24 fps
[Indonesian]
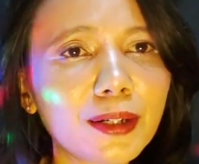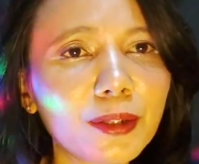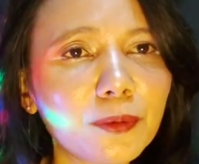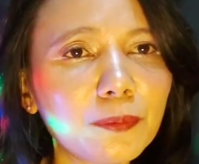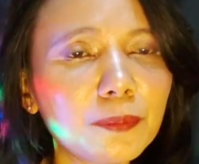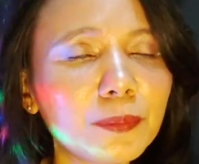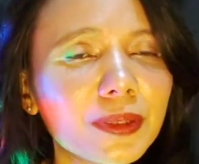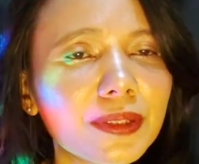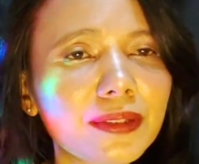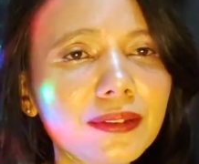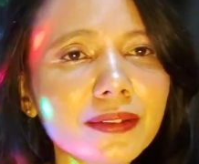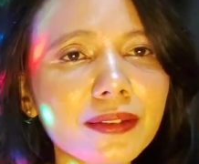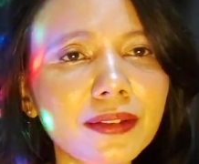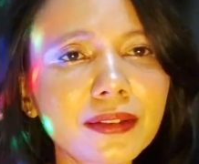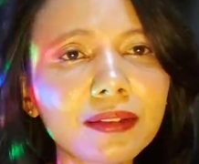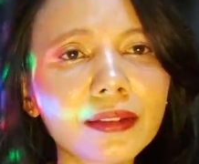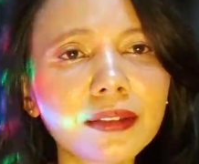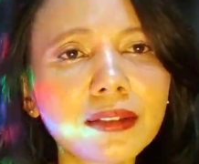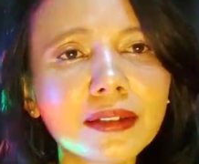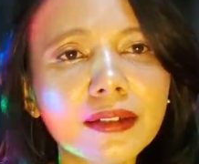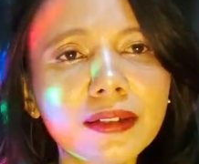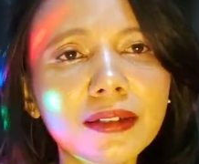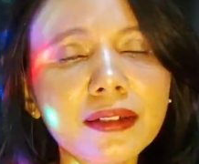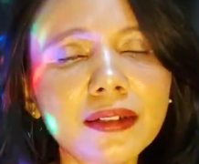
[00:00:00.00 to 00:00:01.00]
kalau
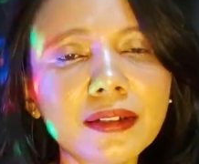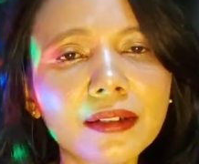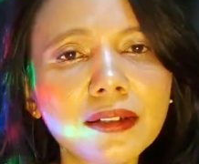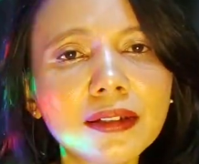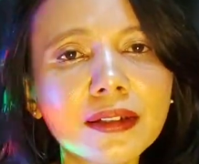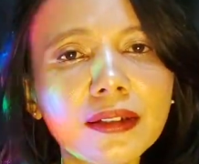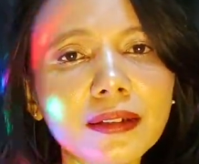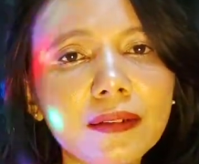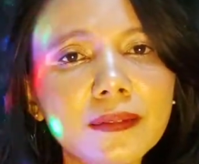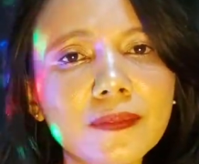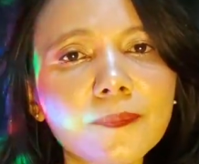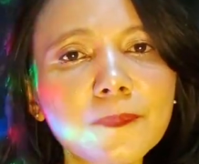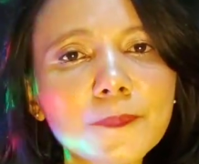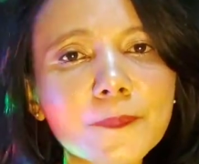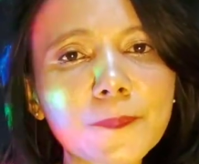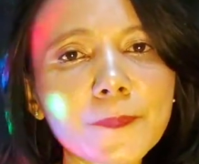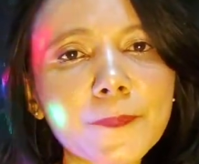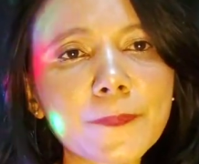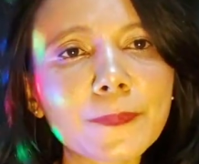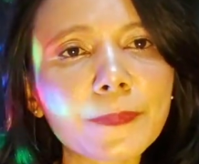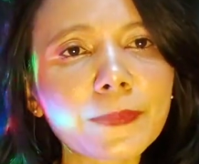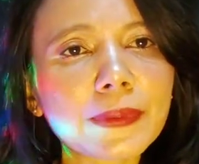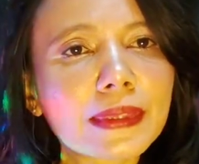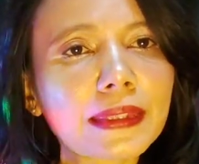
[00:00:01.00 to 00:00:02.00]
misalnya
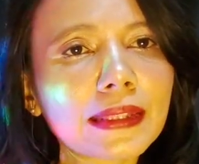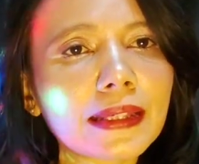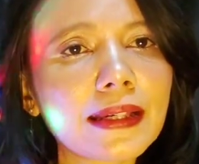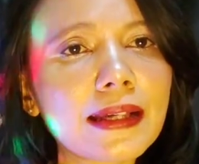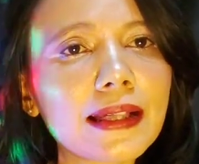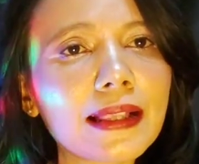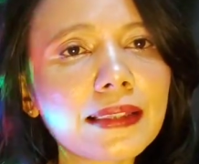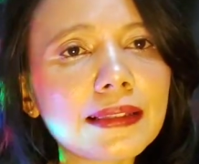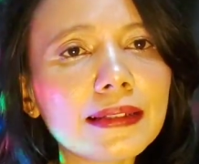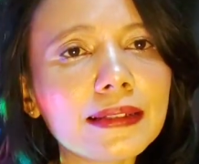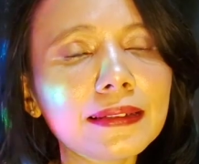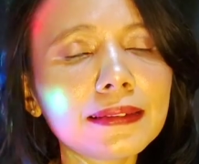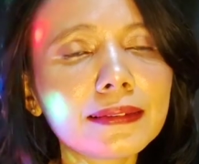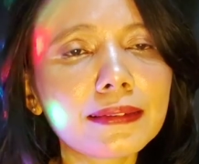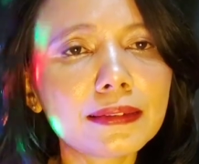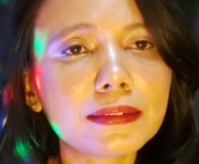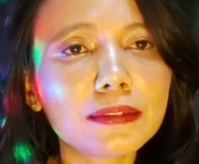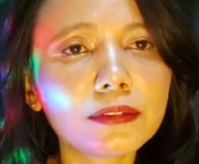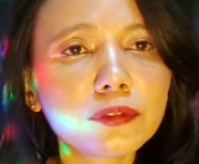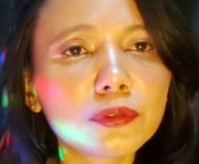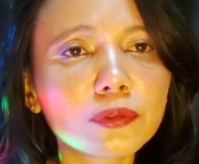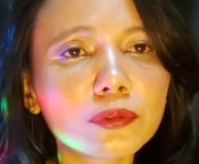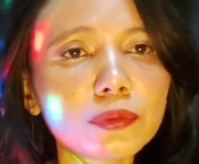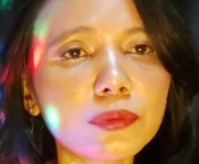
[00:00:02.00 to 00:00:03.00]

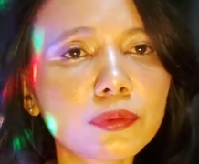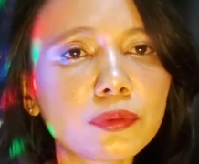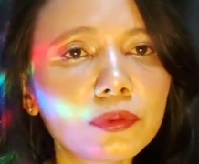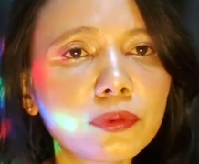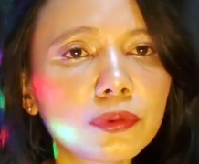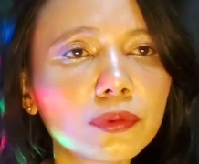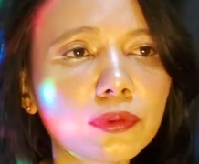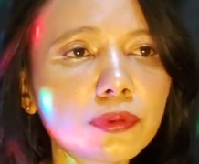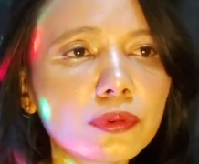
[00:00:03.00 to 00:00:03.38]
kalian itu